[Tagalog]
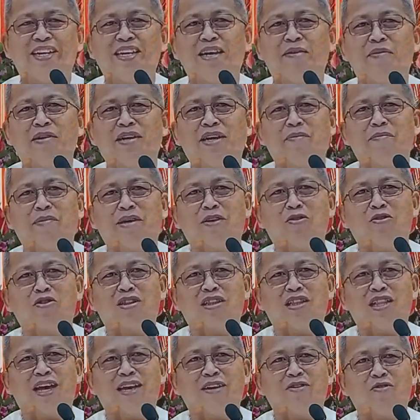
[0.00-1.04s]
na mo na
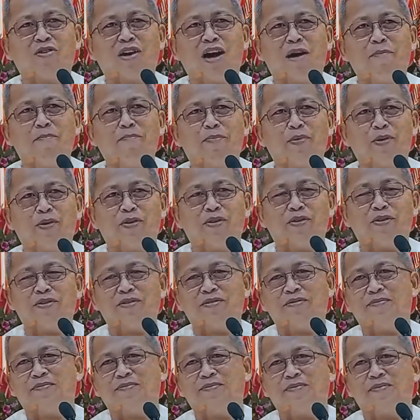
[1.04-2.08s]
madutlan og ampo.
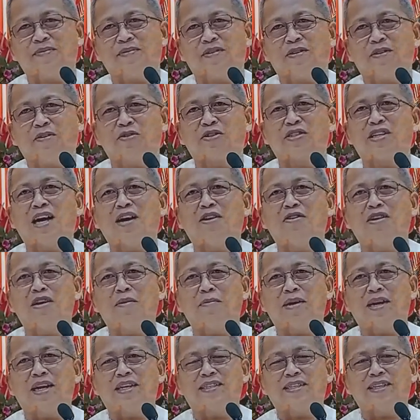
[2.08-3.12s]
Unsao
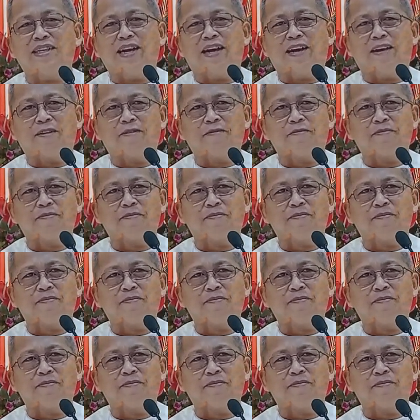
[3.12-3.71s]
naman na siya?